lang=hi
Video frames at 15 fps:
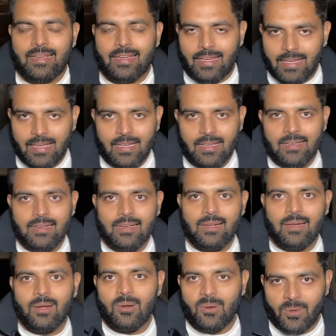की
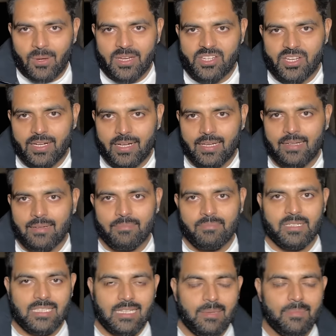लोकेशन है
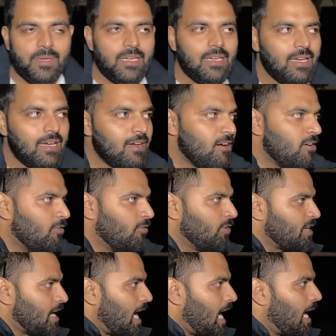मतलब कि वो
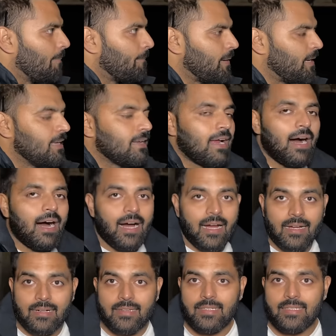यहाँ पे रहा
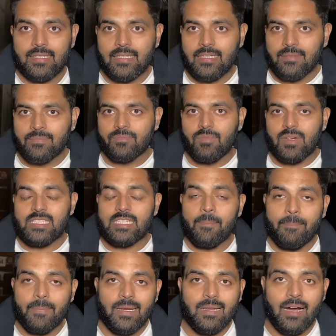करती थी मैं
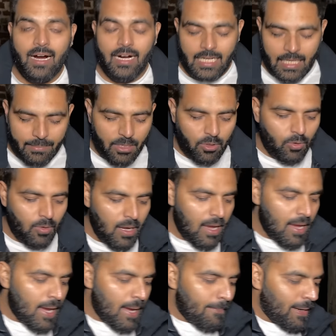चंबल घाटी में हूँ
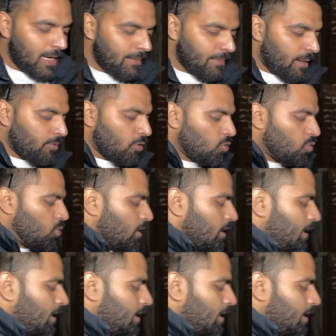पहले मैं आपको गूगल